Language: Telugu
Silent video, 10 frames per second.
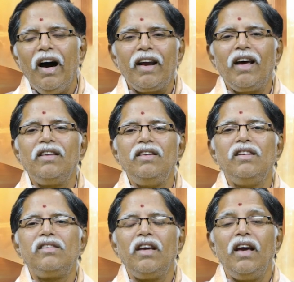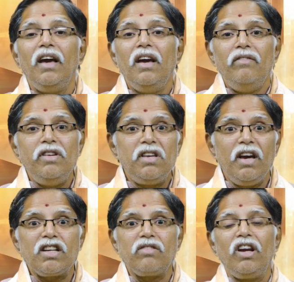ఆరాధన చేస్తే
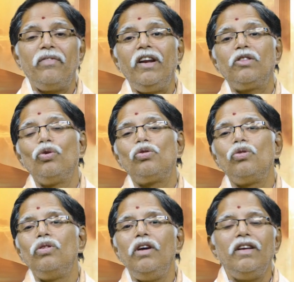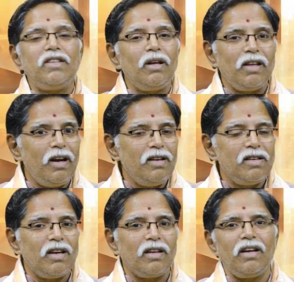విశేషమైన ఫలితం వస్తుంది అని
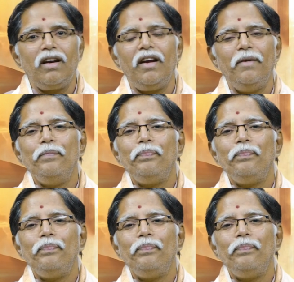తెలియజేశారు తండ్రి